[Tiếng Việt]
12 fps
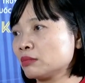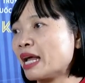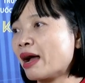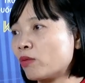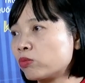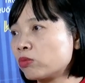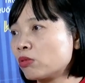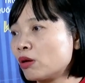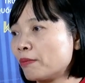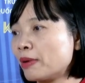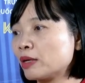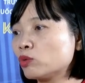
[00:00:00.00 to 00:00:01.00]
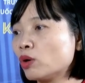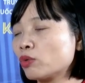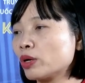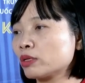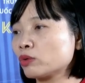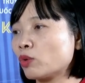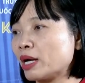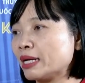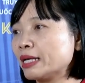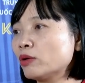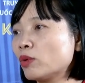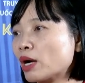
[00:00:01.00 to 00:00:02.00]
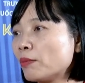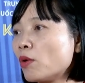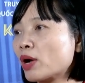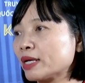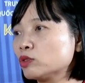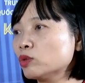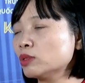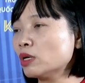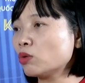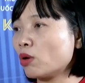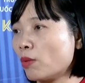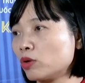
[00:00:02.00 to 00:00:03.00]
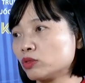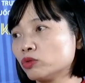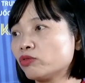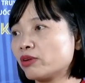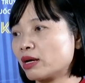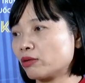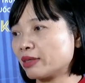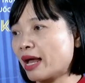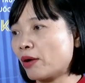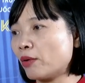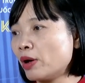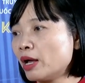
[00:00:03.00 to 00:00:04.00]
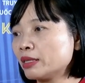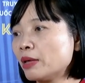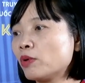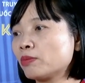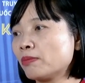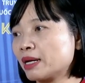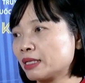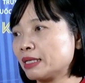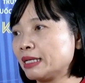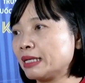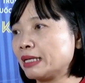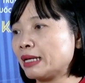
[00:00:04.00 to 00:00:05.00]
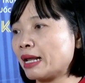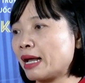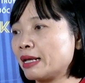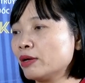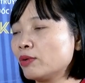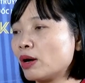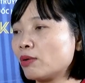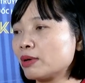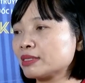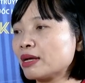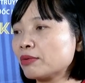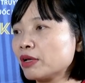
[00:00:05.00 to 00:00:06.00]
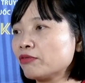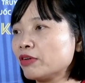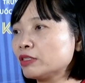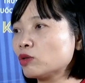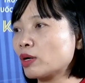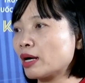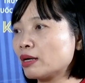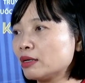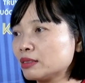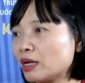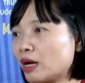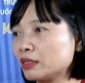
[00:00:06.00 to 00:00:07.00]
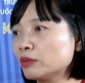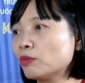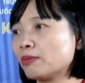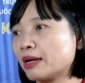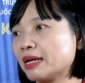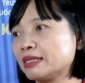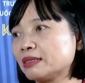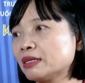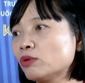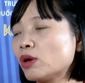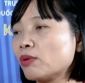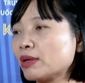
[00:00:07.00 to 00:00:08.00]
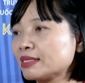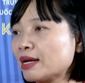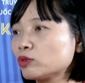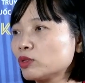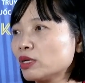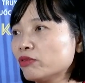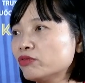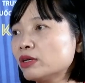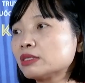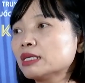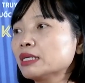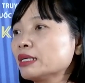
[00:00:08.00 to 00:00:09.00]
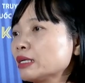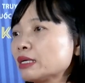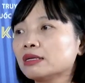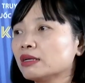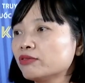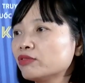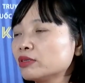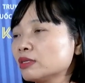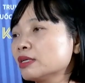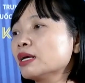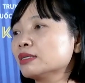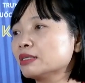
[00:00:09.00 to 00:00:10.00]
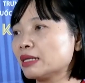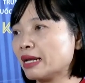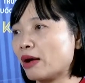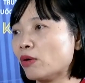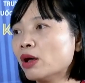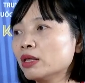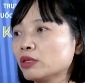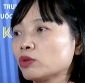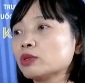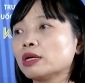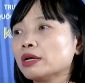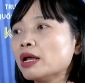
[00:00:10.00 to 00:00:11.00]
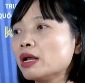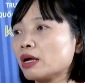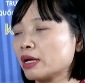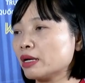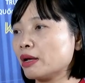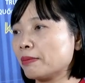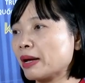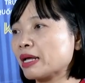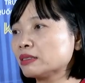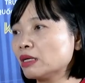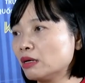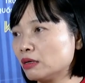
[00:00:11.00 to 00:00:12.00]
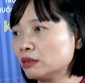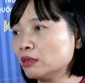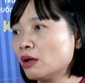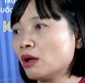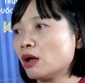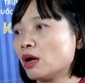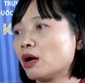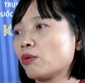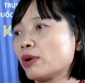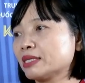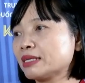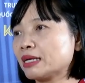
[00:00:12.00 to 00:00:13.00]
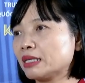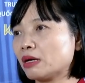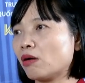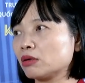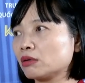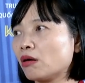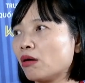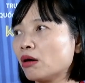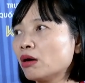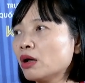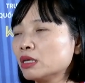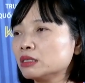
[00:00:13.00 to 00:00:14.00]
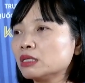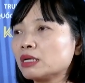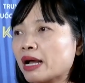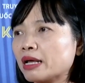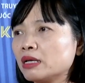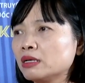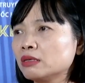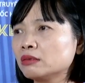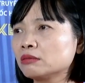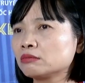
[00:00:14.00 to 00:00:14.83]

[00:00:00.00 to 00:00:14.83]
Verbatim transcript: đại học mà thuộc quyền quản lý của các bộ ngành trung ương của Bộ Giáo dục và Đào tạo. Thế một mặt thì là yêu cầu là giao kinh phí cho các cơ sở, nhưng một mặt lại yêu cầu là giao cho địa phương. Thế thì các địa phương thực hiện như thế nào? Thì tôi thấy đây là cái điểm nghẽn rất lớn. Ngoài ra thì còn có những cái